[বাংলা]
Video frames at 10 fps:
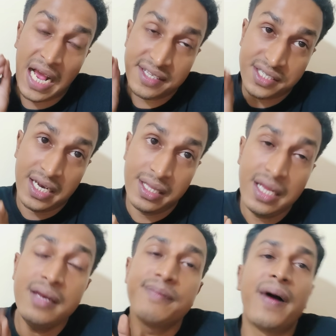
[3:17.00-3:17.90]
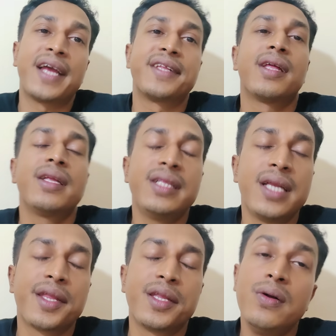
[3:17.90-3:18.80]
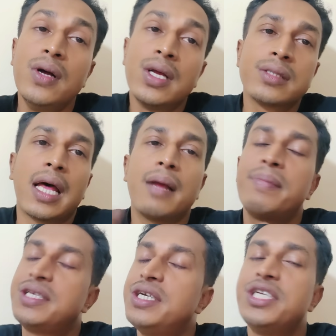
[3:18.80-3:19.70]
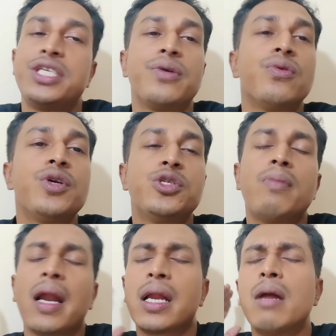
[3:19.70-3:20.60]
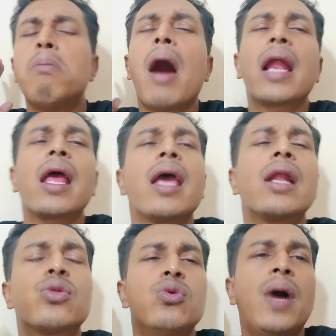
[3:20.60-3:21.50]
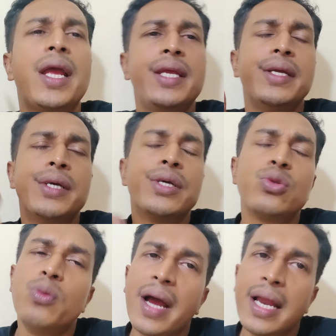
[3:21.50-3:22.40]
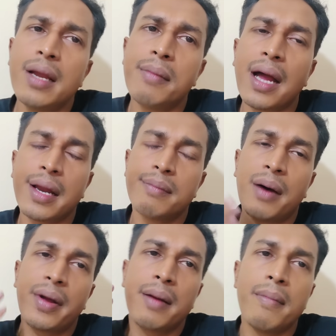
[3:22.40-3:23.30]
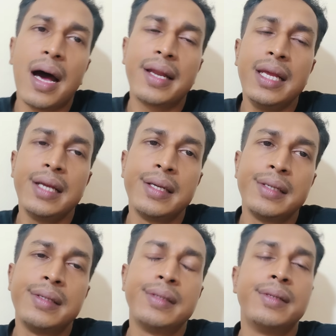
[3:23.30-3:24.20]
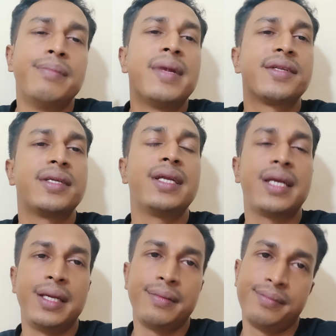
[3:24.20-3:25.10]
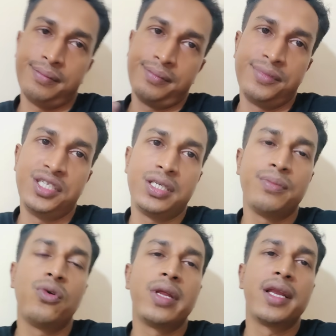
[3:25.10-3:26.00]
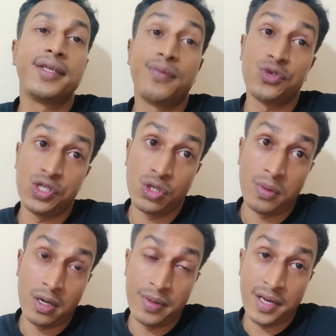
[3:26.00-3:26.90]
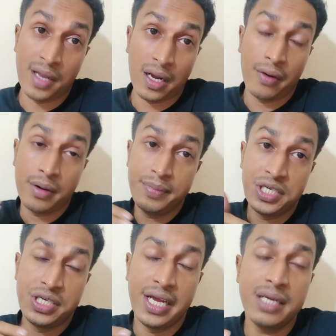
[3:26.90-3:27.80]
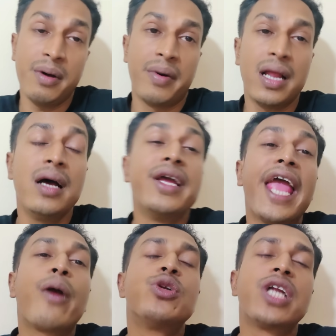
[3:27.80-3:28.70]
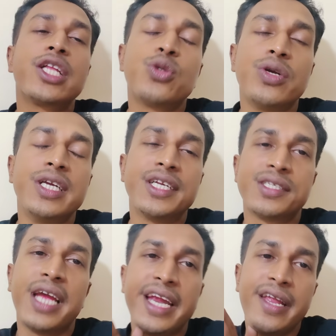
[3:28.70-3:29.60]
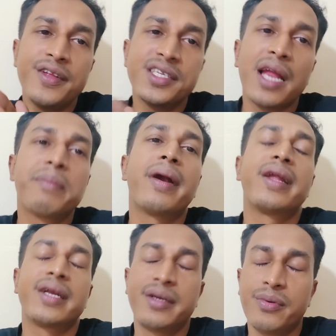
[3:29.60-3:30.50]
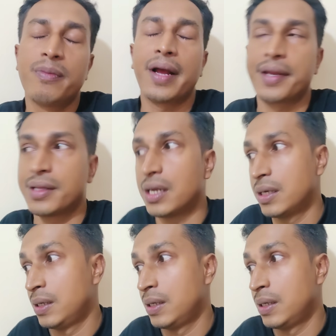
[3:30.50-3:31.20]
আজকের দিন পাকিস্তানের দিন আসিল তারা বৃষ্টি টিষ্টি কোনো কিছু মানেন না মারের দুমাই দুমাই খেললে মারের মামারা মারি ম্যাচ এটা কি সিস্টেম করিয়ে দিয়েছে পঁচিশ ওভার মিটে তার কারণে বৃষ্টি আইনে মামারা একুশ রানে জয়ী গেছে এটাই হচ্ছে আনপ্রেডিক্টেবল পাকিস্তান